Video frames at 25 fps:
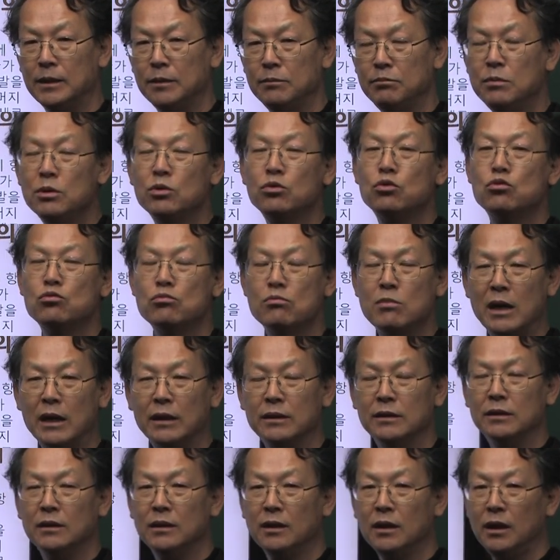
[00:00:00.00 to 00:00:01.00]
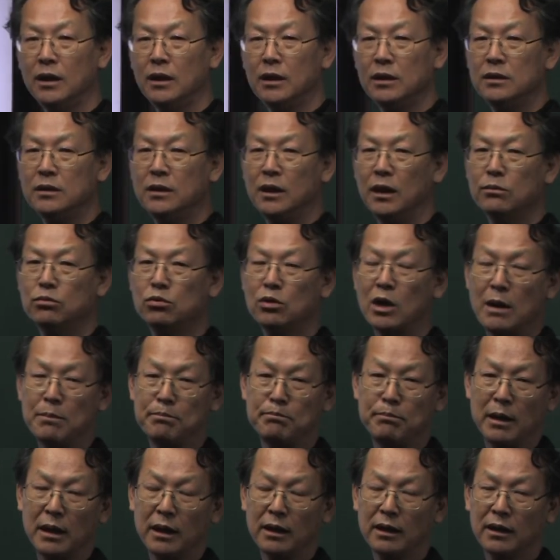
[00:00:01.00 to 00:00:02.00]
미국만 대북
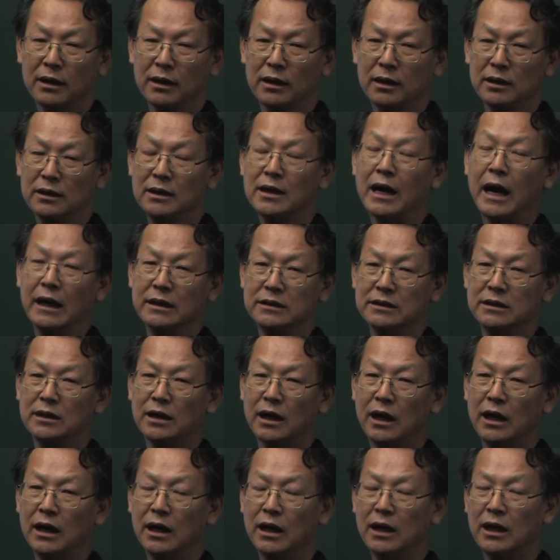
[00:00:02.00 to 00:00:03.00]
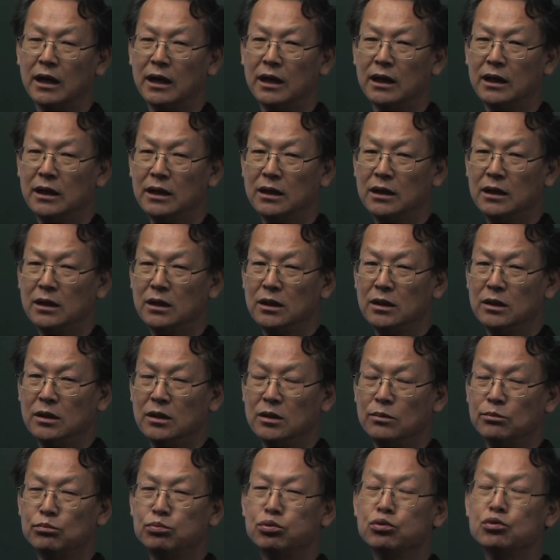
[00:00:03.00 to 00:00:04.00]
압박 이 아니라
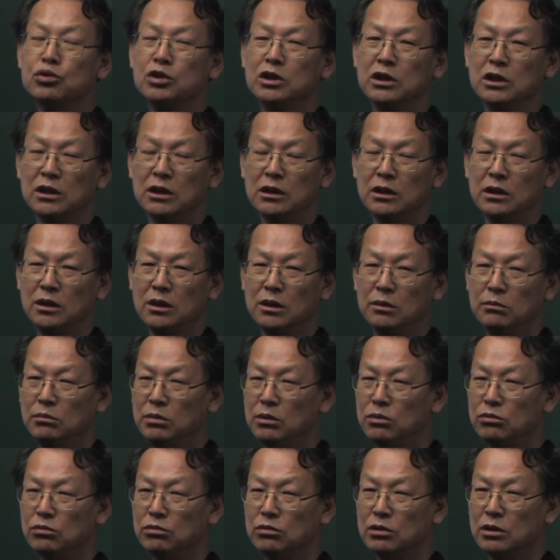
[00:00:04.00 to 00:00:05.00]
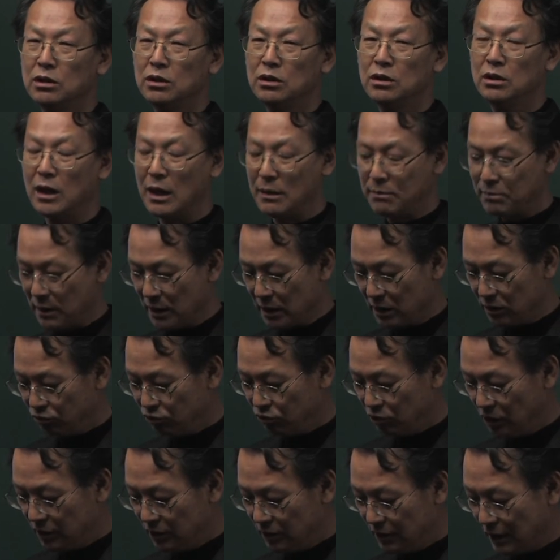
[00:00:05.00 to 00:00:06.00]
북이 미국을 압박할
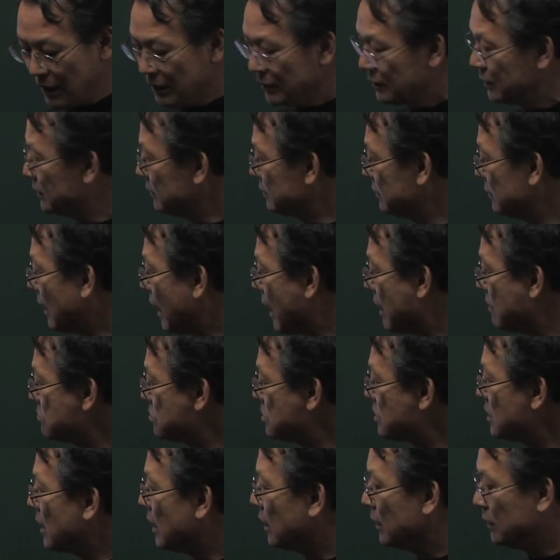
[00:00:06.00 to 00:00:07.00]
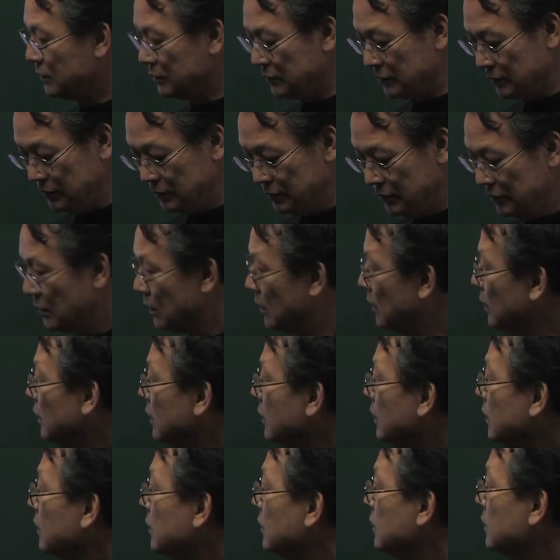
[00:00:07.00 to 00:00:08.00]
수도 있다는 것을 암시하는
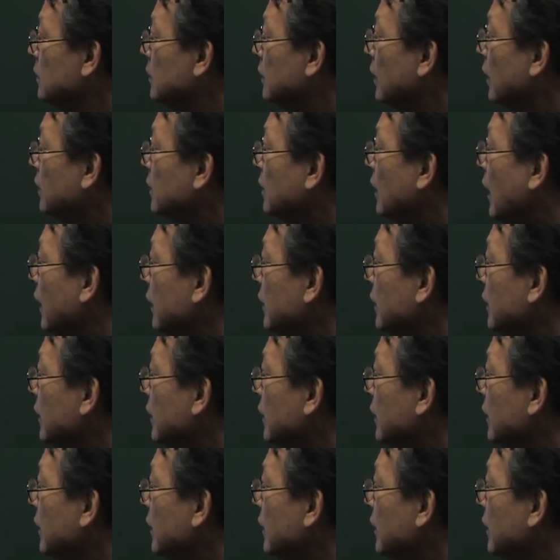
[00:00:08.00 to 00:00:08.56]
이런 얘기가